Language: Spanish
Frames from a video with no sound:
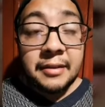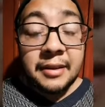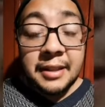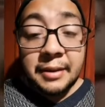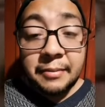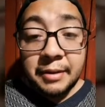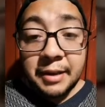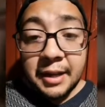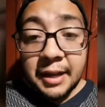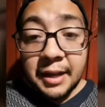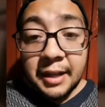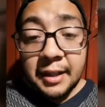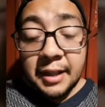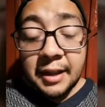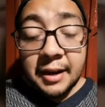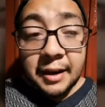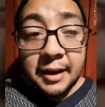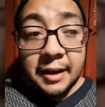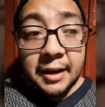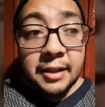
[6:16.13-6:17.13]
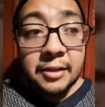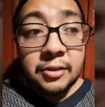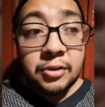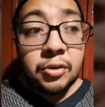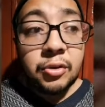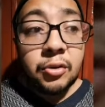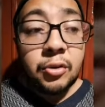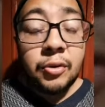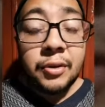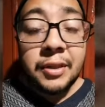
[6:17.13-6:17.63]
¿Se debe quedar
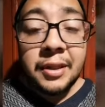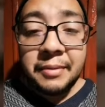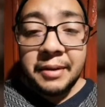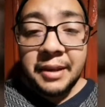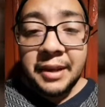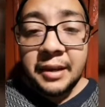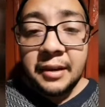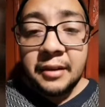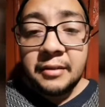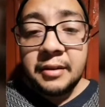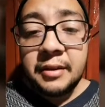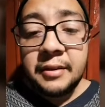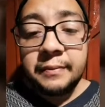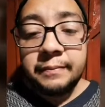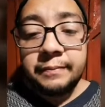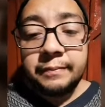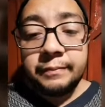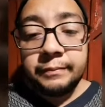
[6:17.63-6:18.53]
Renato o debe irse?